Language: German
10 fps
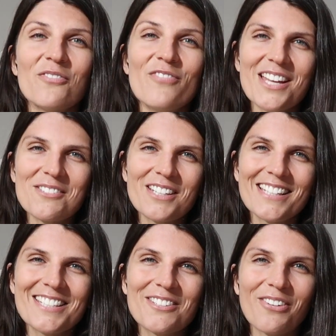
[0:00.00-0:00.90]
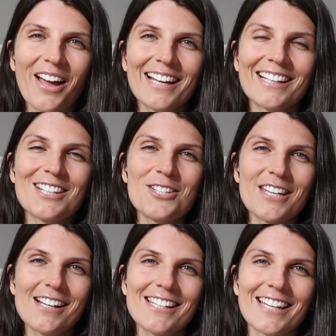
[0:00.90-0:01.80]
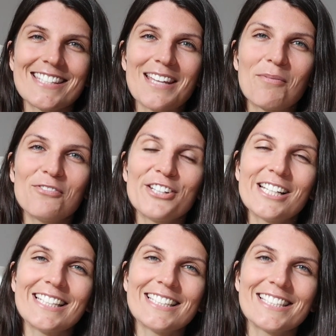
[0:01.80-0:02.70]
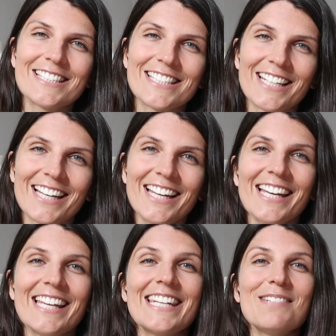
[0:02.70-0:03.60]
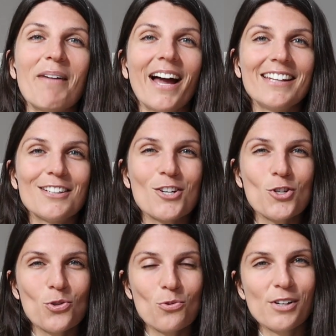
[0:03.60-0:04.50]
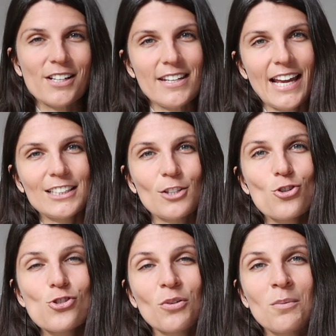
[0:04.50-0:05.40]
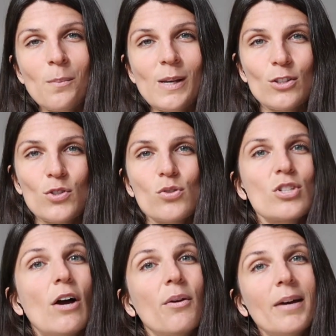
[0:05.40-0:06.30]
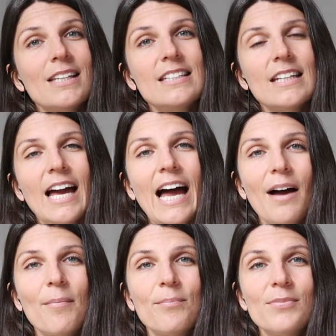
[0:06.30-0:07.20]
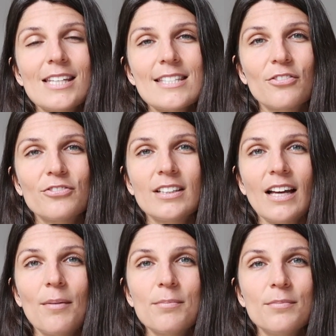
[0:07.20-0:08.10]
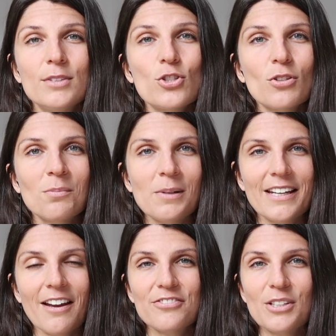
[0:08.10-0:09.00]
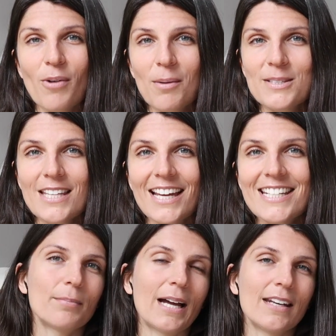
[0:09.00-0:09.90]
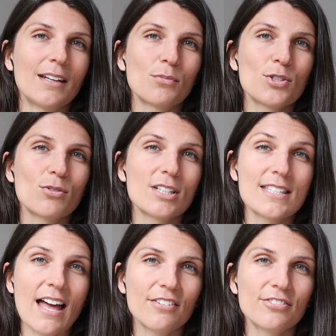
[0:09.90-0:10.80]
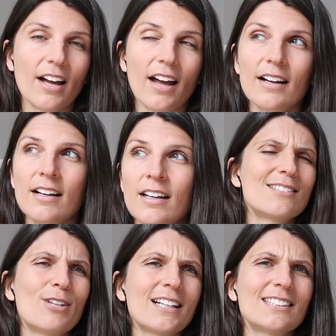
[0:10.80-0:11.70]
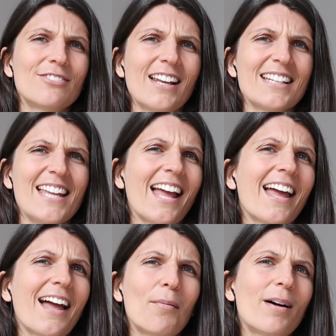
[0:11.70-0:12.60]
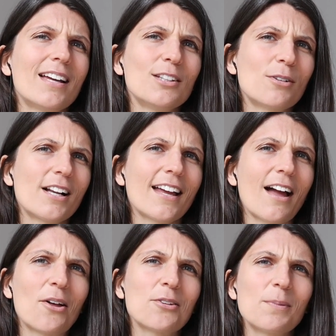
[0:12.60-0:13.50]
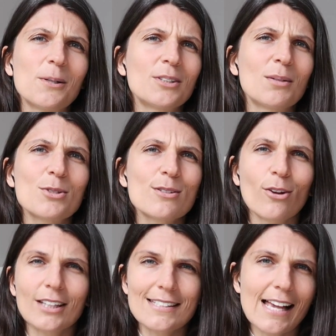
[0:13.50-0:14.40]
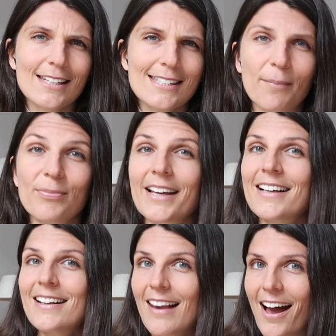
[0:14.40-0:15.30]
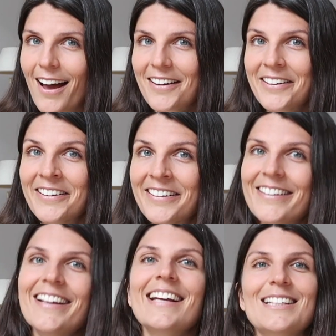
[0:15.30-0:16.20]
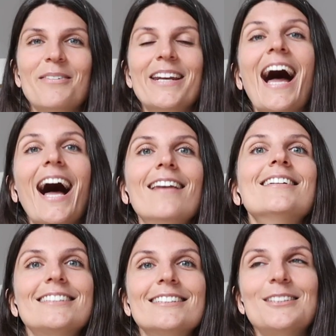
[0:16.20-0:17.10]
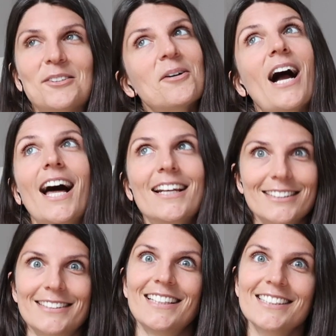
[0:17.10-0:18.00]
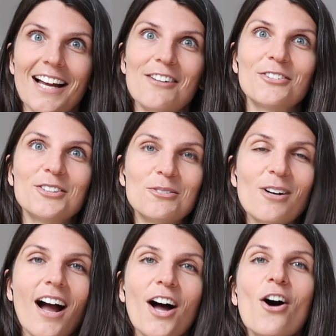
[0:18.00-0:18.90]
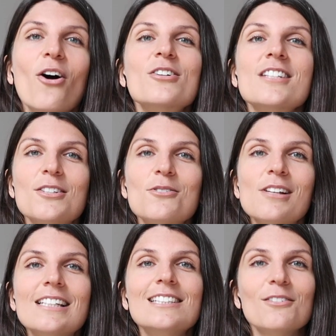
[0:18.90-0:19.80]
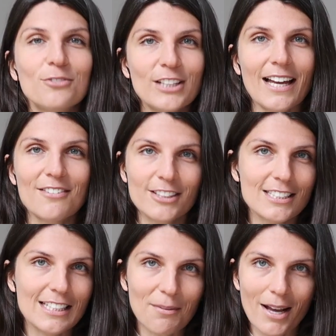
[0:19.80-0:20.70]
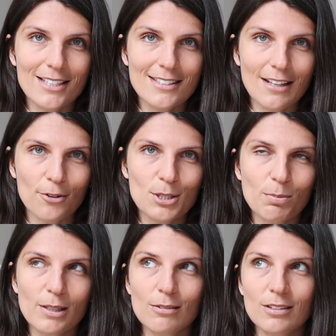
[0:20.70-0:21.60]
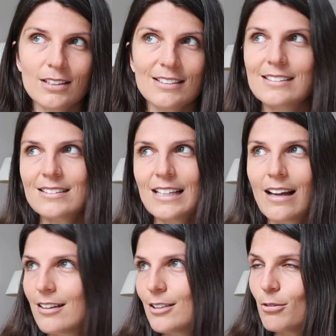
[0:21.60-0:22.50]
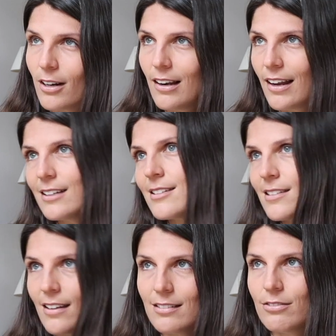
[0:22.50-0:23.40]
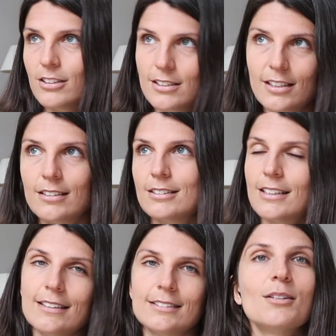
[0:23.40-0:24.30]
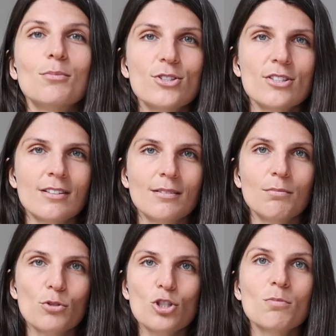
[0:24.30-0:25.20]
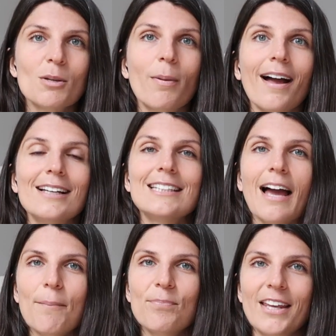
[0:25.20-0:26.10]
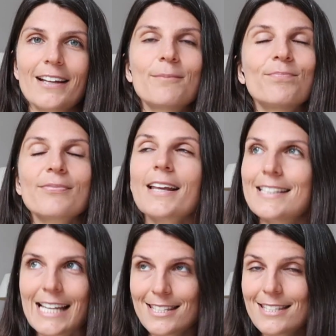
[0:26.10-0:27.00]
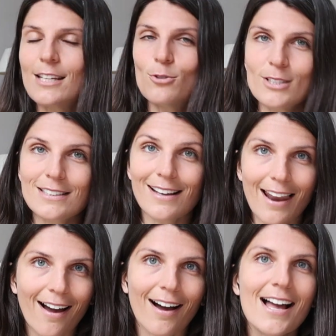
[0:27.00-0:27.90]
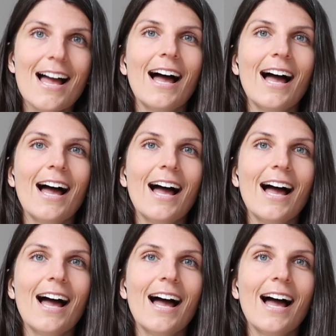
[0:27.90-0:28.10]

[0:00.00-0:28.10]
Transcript: Wenn du dir diese Frage gestellt hast, empfehle ich dir, bei den Schulen nach den Stundenplänen zu schauen. Manche haben, das auf haben die Stundenpläne auf der Website, bei anderen musst du das nachfragen. Du denkst dir vielleicht, hä, aber Yogalehrerausbildung, die müssen doch das alles abdecken. Klar, ich meine, alles ist Yoga, alles ist ein Teil von Yoga. Und natürlich wird in den meisten Ausbildungen, die sind ja alle Yoga Alliance zertifiziert, das heißt, die müssen bestimmte Bereiche abdecken. Das ist natürlich klar.